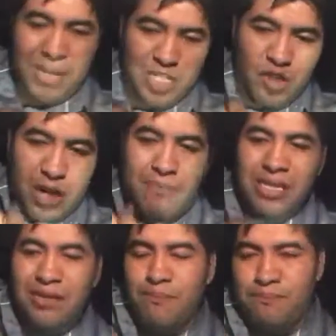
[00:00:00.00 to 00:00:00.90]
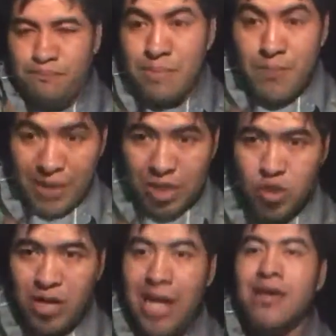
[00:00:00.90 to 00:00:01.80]
personalmente, mi
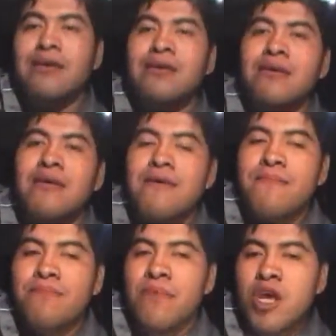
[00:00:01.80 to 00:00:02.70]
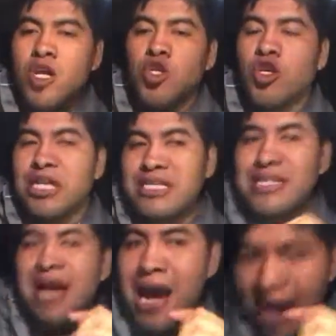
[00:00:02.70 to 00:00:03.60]
persona, yo
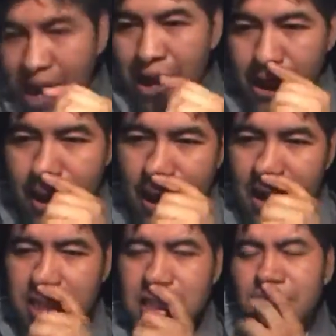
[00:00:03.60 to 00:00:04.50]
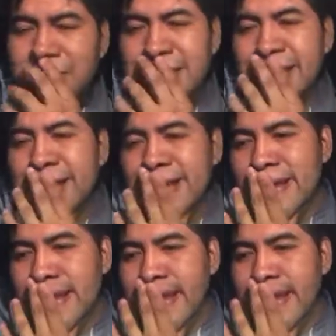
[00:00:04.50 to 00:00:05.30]
decía, ¿sabes qué?